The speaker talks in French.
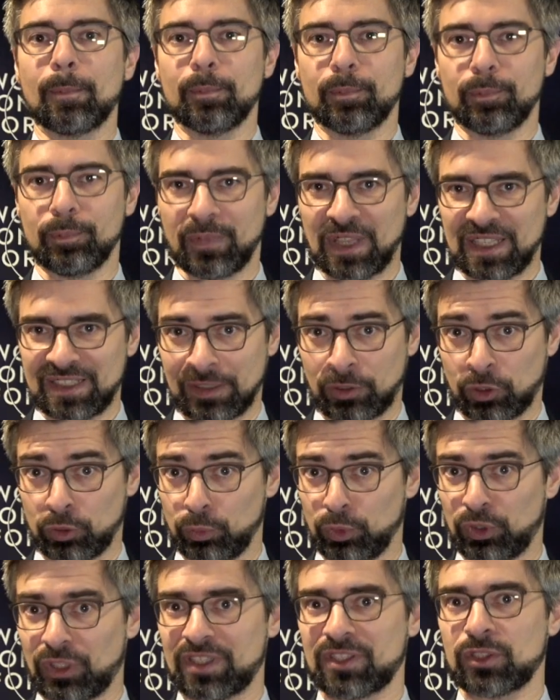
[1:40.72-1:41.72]
mais c'est une
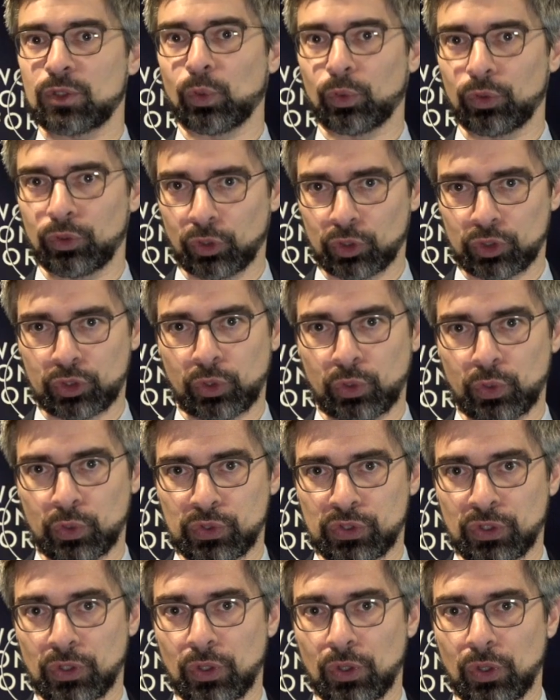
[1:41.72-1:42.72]
mutation
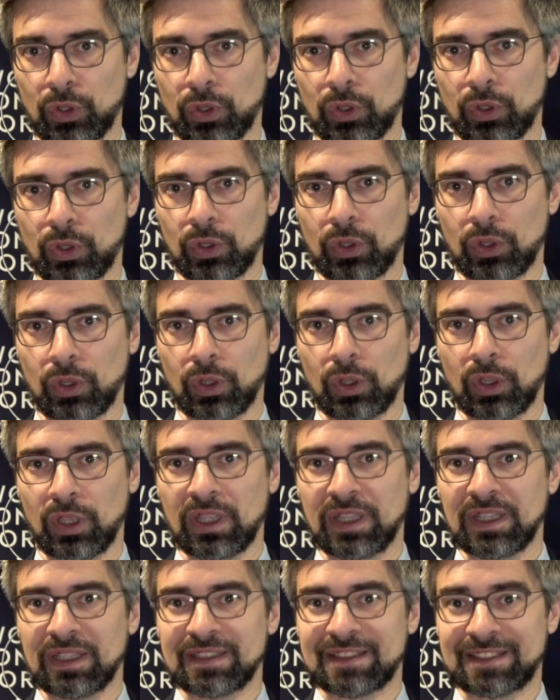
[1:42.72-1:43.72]
dangereuse.
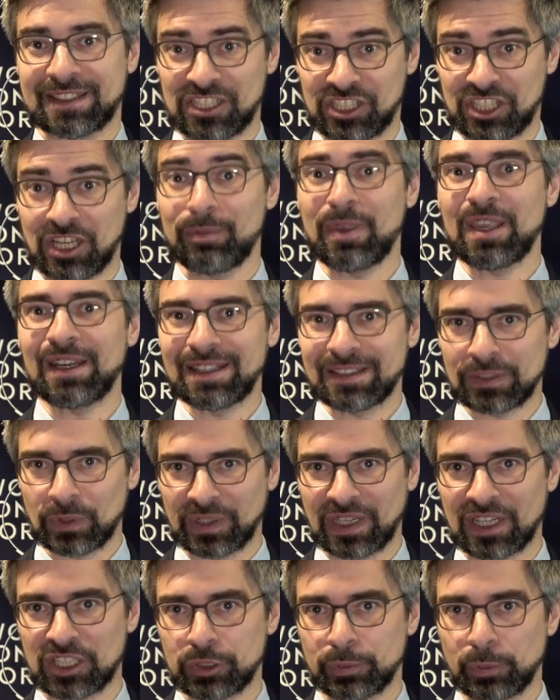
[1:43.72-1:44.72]
Si jamais les
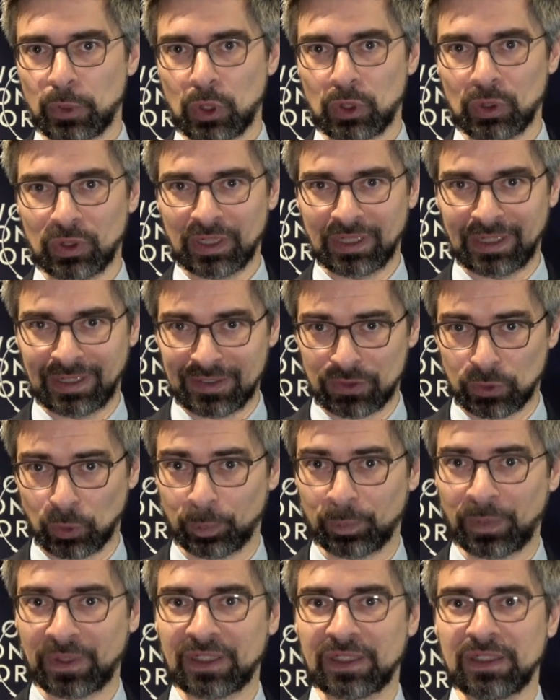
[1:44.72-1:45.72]
engagements qui sont
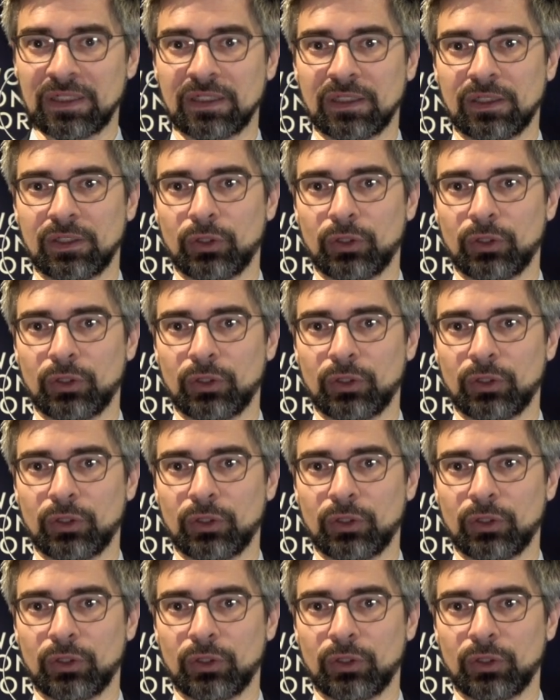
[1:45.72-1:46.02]
pris